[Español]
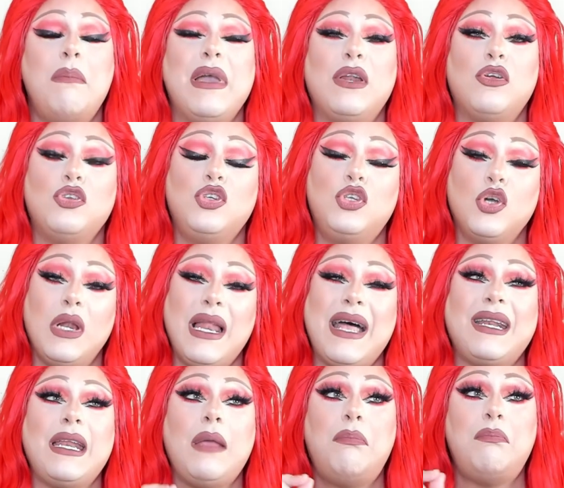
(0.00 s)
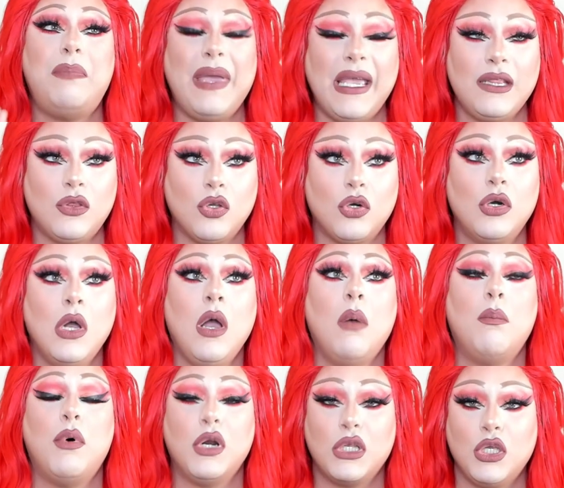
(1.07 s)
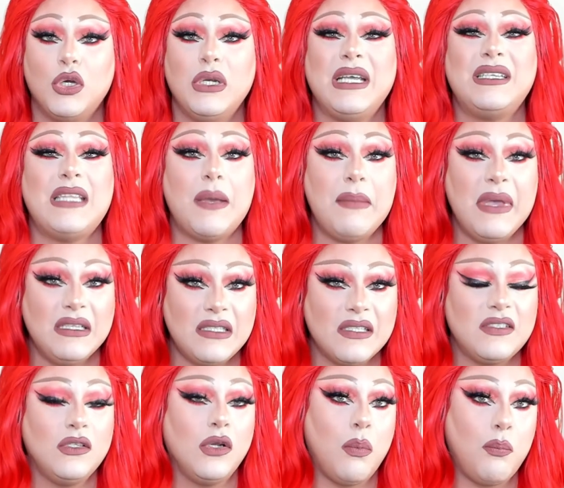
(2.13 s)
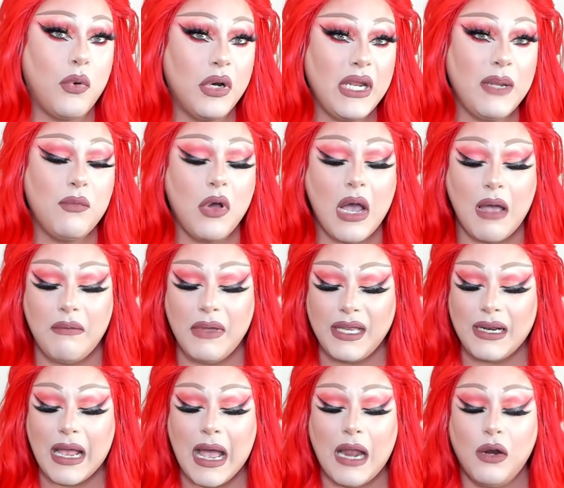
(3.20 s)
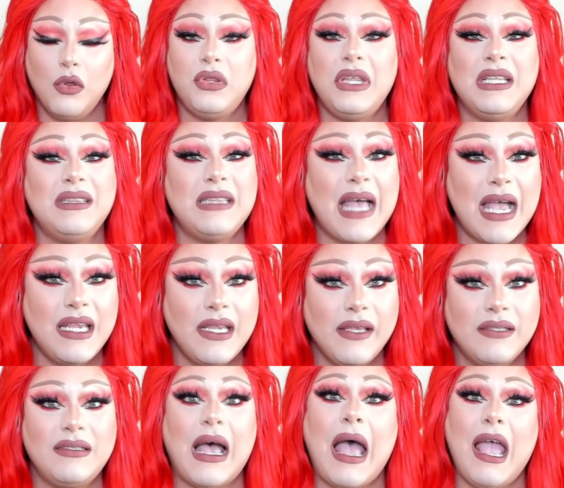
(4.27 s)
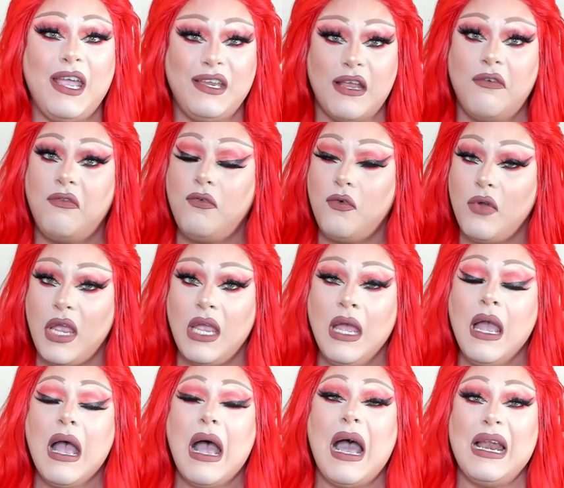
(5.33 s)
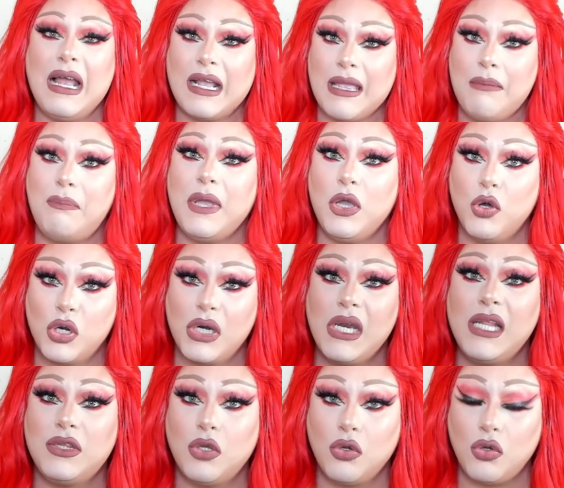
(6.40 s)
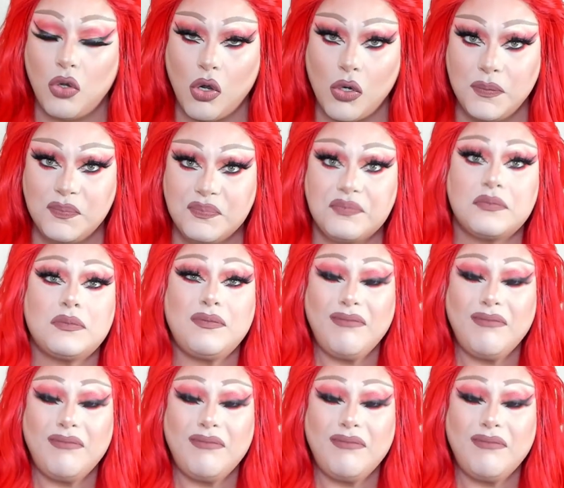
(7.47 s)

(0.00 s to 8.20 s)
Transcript: pero yo la respeto porque honestamente si nos ponemos a ver a los detalles, a ella fue a la que peor le tocó